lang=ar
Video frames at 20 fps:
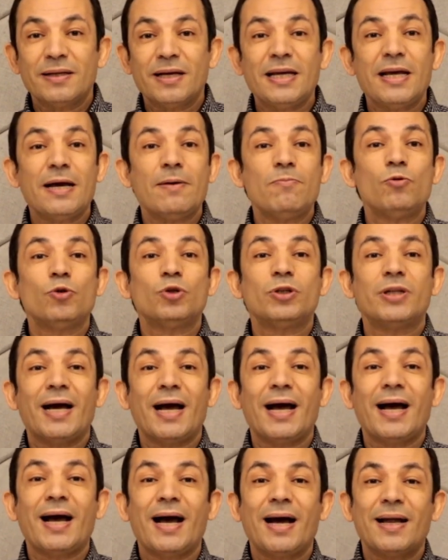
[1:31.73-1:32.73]
هي
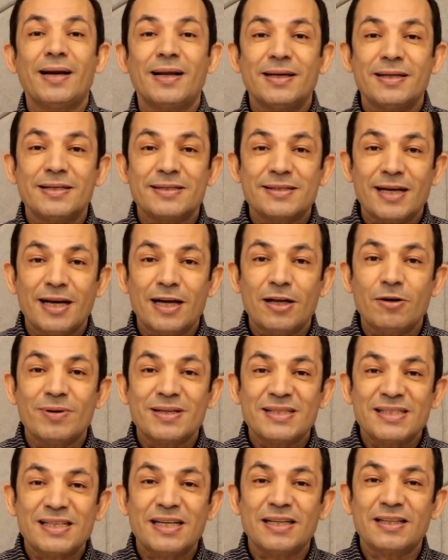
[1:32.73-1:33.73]
متاحة على لسان
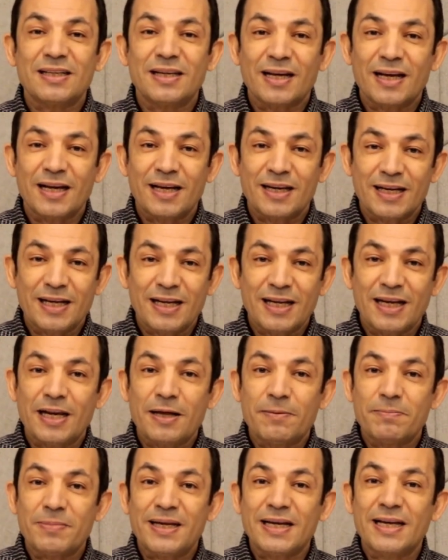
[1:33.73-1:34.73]
وزيرة الخارجية
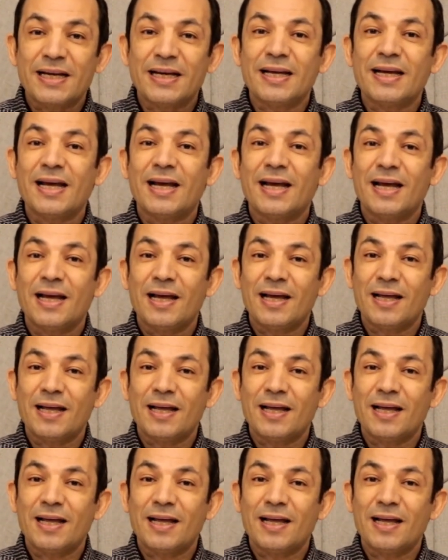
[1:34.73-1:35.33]
الأمريكية